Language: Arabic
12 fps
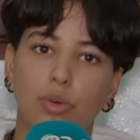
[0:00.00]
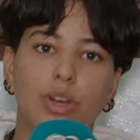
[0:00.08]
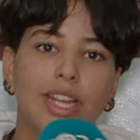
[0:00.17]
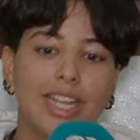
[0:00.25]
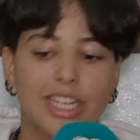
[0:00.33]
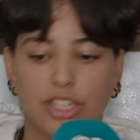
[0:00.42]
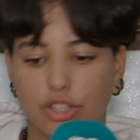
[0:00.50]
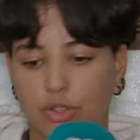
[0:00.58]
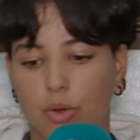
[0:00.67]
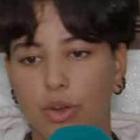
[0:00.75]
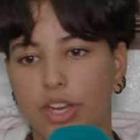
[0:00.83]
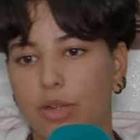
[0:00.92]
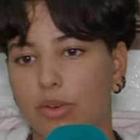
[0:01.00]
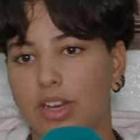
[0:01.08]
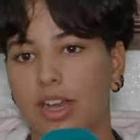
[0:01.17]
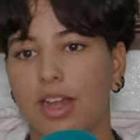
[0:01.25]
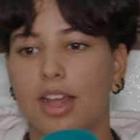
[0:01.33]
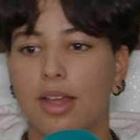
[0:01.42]
نقول لك كيشجعوني
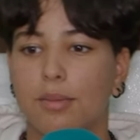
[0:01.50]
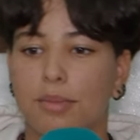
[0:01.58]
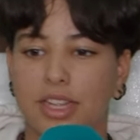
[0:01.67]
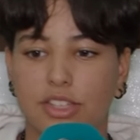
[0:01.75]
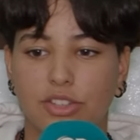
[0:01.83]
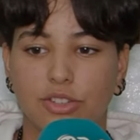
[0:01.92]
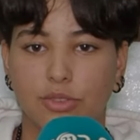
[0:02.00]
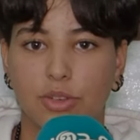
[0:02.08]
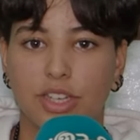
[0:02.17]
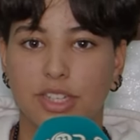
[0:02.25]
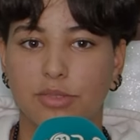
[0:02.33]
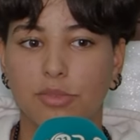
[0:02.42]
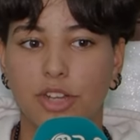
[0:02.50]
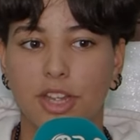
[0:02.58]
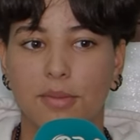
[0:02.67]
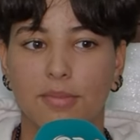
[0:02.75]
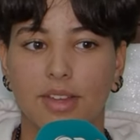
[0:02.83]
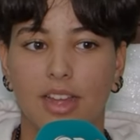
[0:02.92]
ولا ما كيشجعونيش
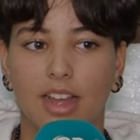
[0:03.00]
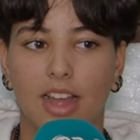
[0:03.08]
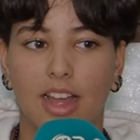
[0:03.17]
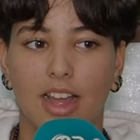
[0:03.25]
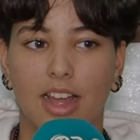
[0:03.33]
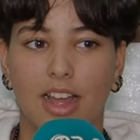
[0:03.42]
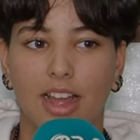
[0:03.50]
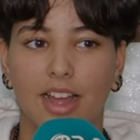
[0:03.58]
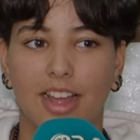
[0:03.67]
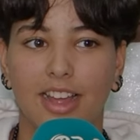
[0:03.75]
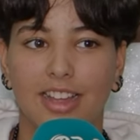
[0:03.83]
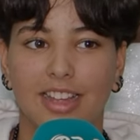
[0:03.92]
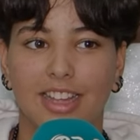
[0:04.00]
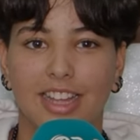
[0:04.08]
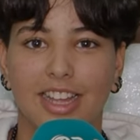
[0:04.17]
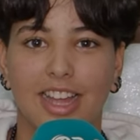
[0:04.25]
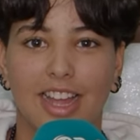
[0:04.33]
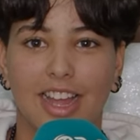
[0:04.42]
مهم آه،
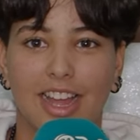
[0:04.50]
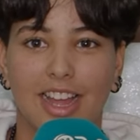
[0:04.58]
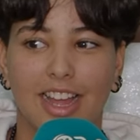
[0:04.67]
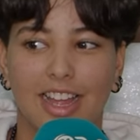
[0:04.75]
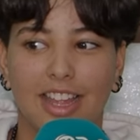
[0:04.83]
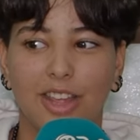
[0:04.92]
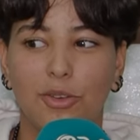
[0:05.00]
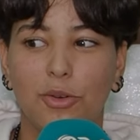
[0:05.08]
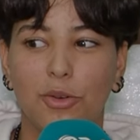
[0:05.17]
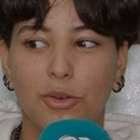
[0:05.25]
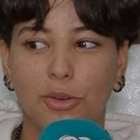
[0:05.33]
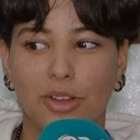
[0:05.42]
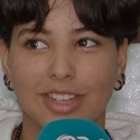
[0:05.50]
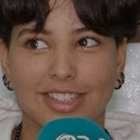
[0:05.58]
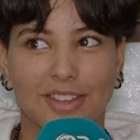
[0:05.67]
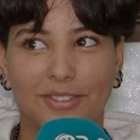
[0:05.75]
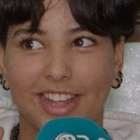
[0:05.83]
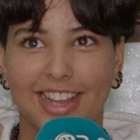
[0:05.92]
كيقولوا
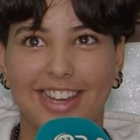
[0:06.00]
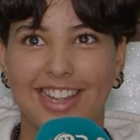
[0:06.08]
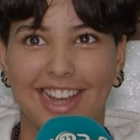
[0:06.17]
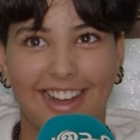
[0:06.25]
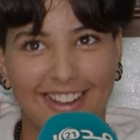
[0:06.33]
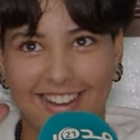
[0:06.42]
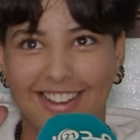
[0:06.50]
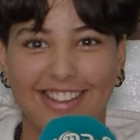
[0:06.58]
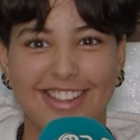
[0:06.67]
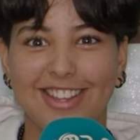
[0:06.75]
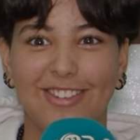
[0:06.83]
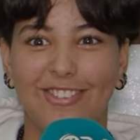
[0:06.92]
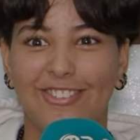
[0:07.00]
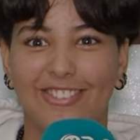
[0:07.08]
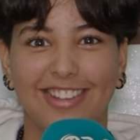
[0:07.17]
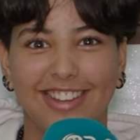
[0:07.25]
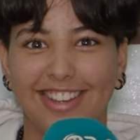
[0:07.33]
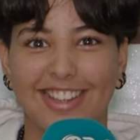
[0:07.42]
صافي خليها هي و...
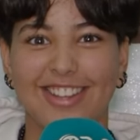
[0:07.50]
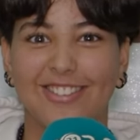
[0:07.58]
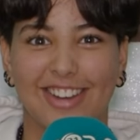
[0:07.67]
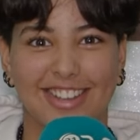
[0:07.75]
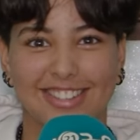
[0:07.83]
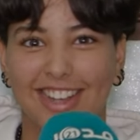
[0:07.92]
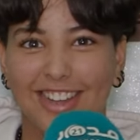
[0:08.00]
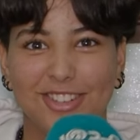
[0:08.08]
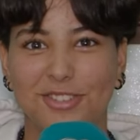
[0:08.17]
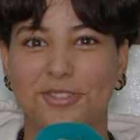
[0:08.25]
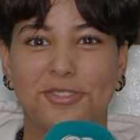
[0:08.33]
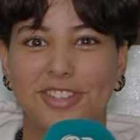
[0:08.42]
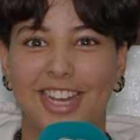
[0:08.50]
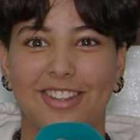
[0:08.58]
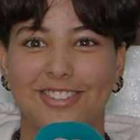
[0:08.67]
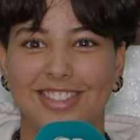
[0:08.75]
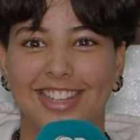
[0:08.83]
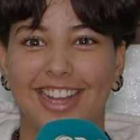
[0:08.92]
هي وراسها غنشوفو فين
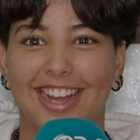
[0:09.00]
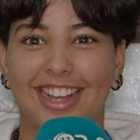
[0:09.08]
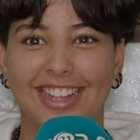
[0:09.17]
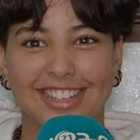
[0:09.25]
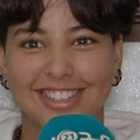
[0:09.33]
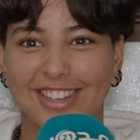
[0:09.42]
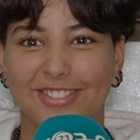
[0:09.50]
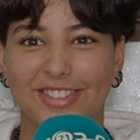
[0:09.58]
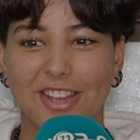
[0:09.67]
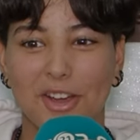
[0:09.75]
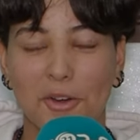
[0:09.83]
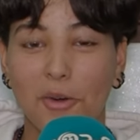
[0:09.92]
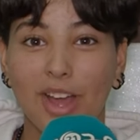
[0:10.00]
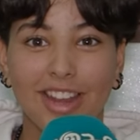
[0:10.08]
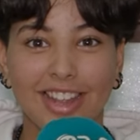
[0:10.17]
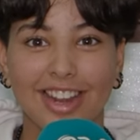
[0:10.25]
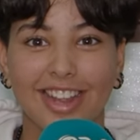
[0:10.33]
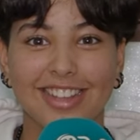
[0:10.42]
غيوصلها صافي وانا
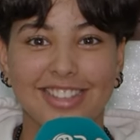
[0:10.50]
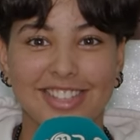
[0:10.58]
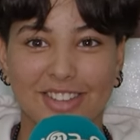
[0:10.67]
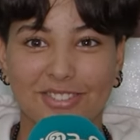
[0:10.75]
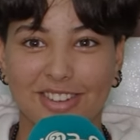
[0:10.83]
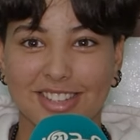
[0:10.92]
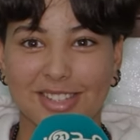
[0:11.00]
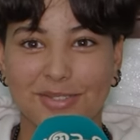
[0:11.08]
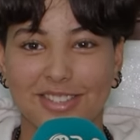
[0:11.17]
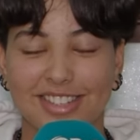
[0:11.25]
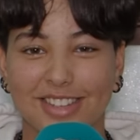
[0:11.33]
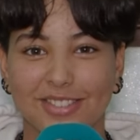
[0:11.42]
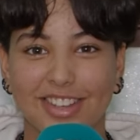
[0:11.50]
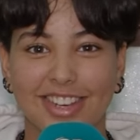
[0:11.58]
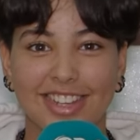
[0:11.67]
راه كنثيق في راسي بزاف انا